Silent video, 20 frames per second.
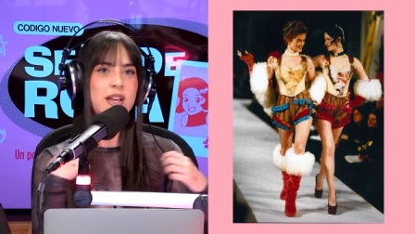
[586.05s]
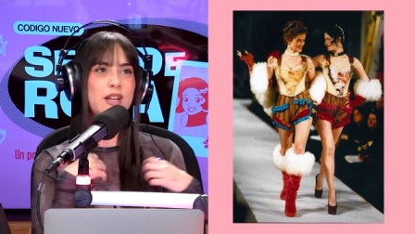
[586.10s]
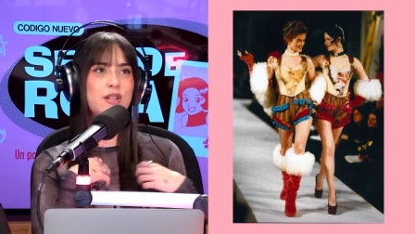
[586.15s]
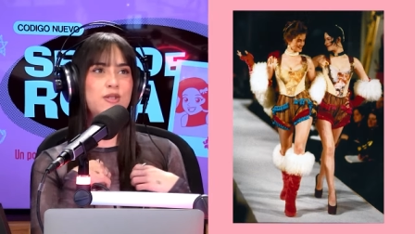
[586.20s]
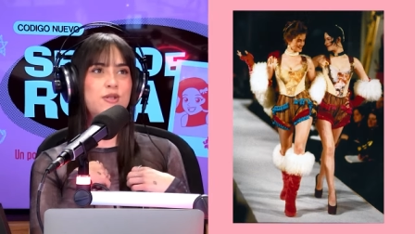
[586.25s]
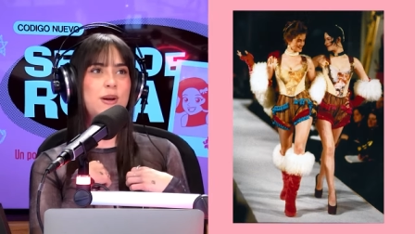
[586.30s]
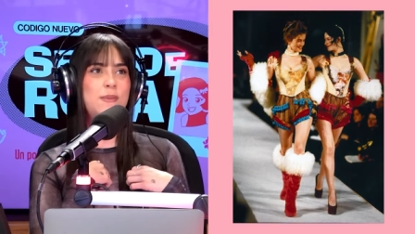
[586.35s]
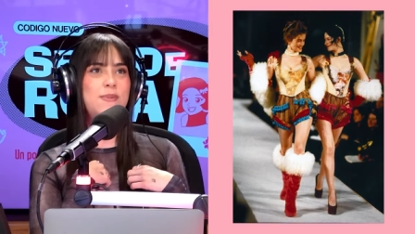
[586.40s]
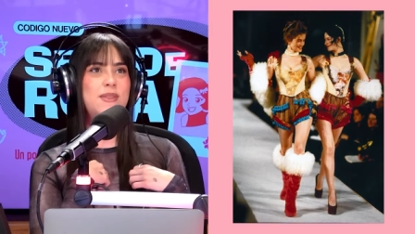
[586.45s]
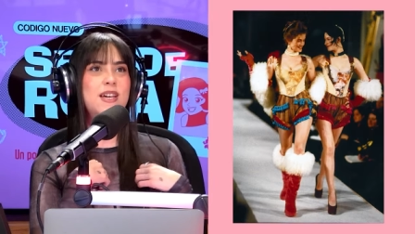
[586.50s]

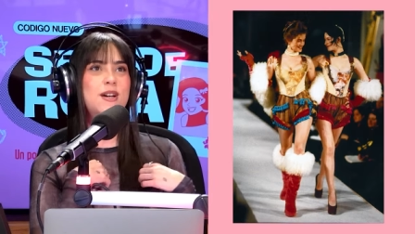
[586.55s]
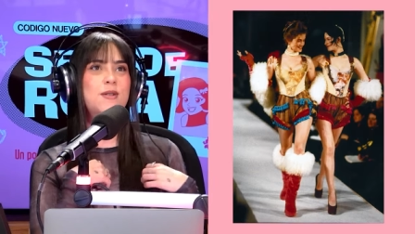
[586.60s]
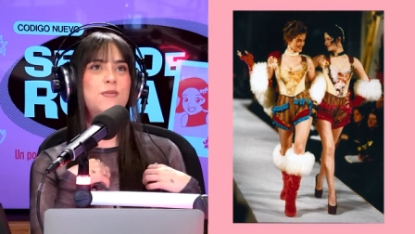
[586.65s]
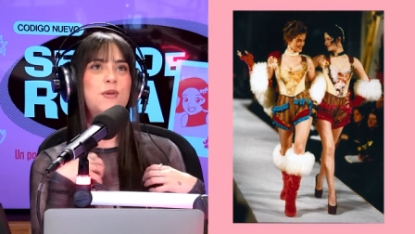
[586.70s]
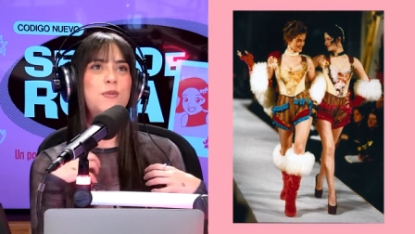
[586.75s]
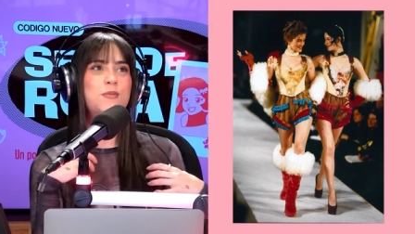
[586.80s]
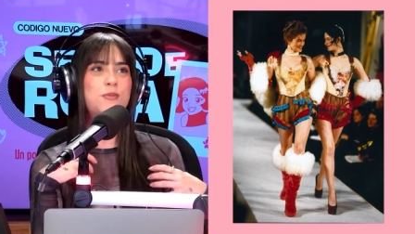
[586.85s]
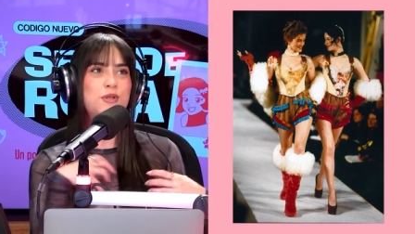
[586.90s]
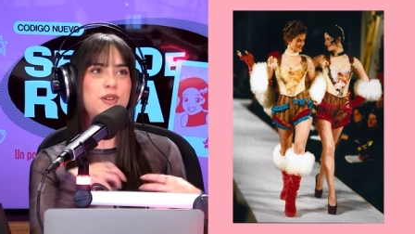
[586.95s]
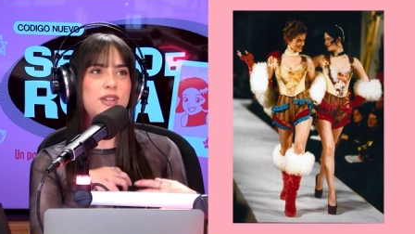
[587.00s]
Es una pieza
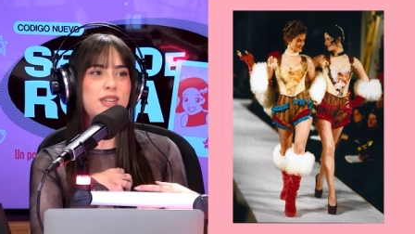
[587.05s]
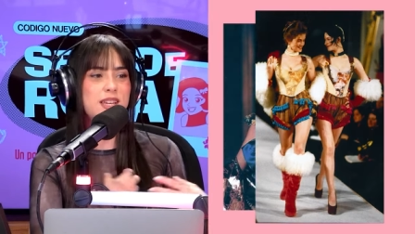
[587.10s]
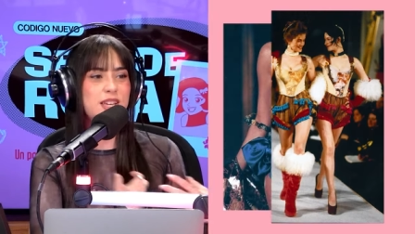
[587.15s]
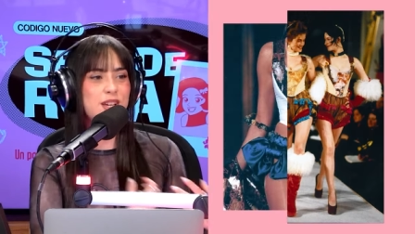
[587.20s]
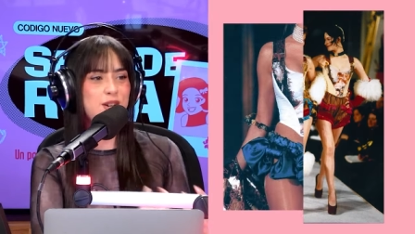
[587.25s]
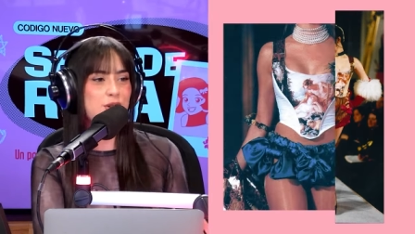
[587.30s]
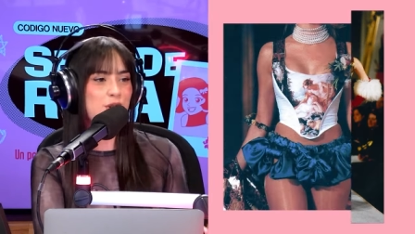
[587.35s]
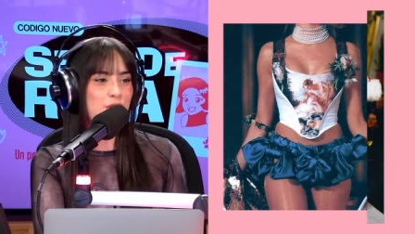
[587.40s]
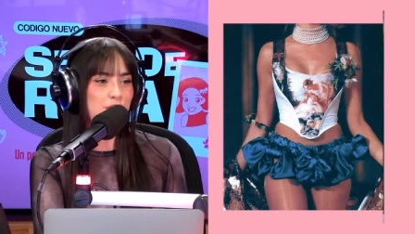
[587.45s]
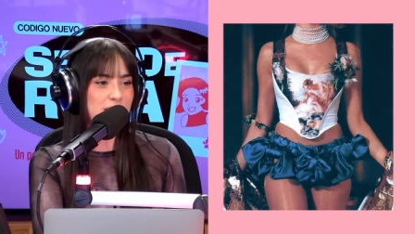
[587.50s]
como muy
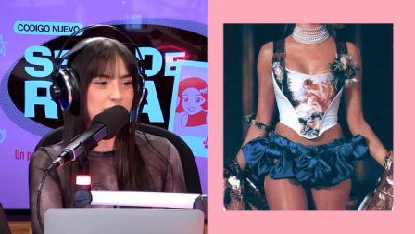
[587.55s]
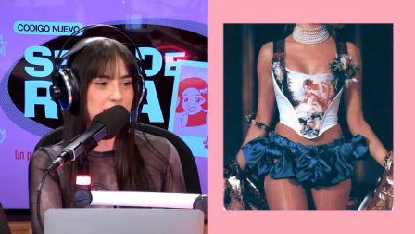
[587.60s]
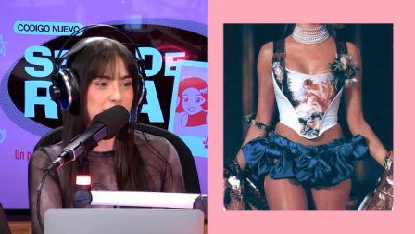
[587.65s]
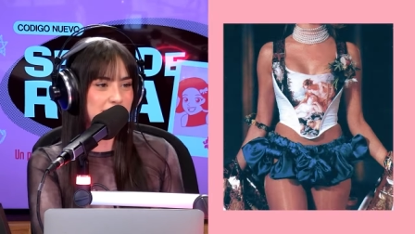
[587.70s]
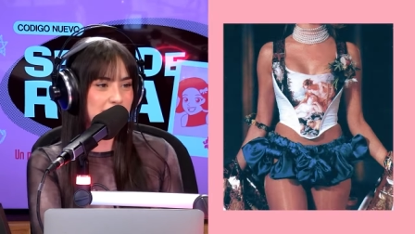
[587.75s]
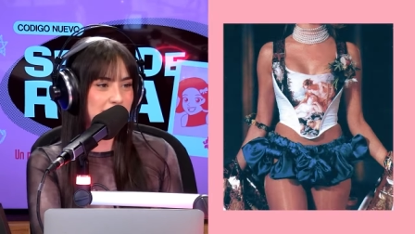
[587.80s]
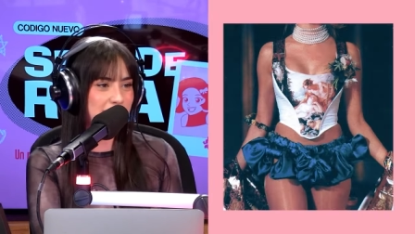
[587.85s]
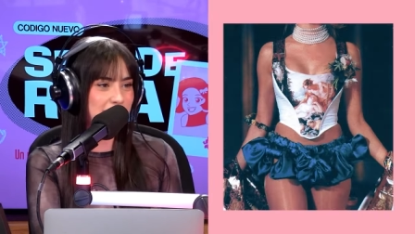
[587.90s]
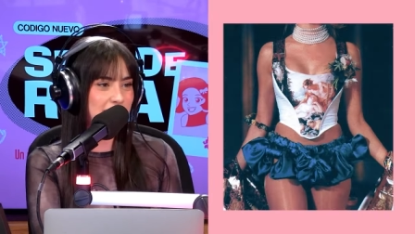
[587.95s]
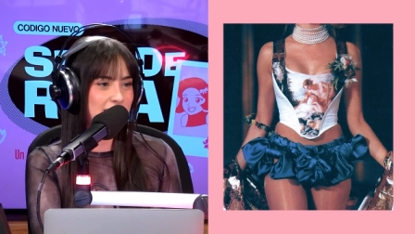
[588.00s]

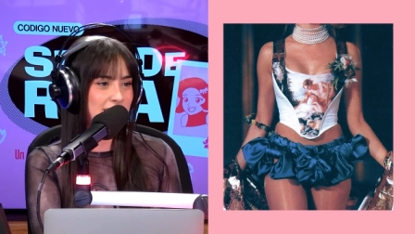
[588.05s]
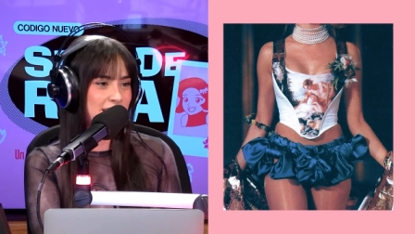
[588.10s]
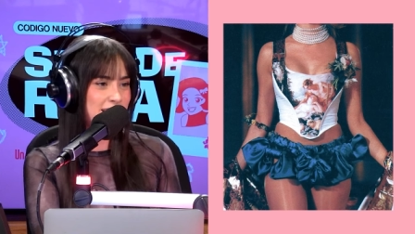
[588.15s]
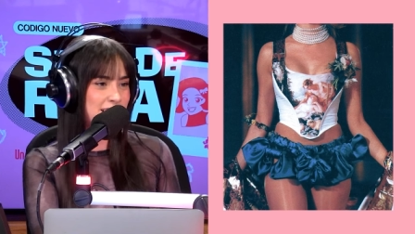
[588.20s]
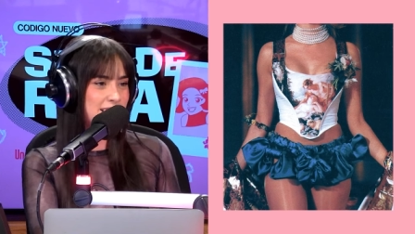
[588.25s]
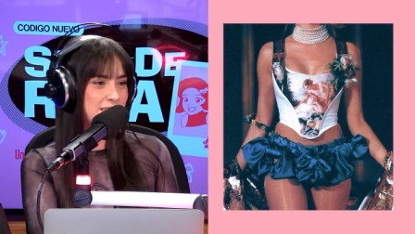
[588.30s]
icónica.